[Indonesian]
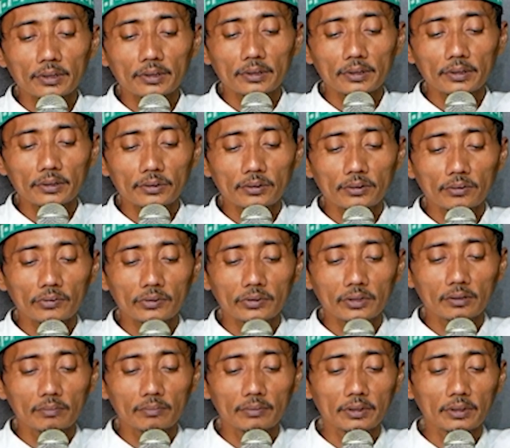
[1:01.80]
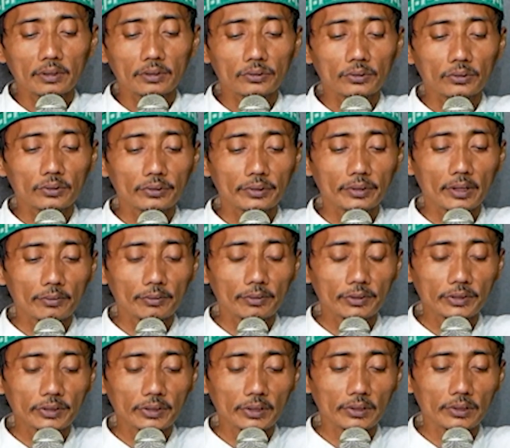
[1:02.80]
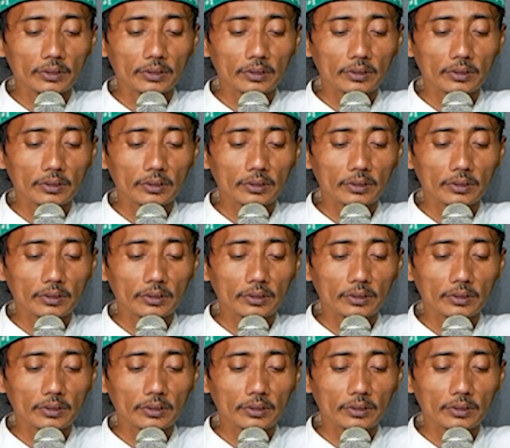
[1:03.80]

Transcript: kita debing sundawi syani.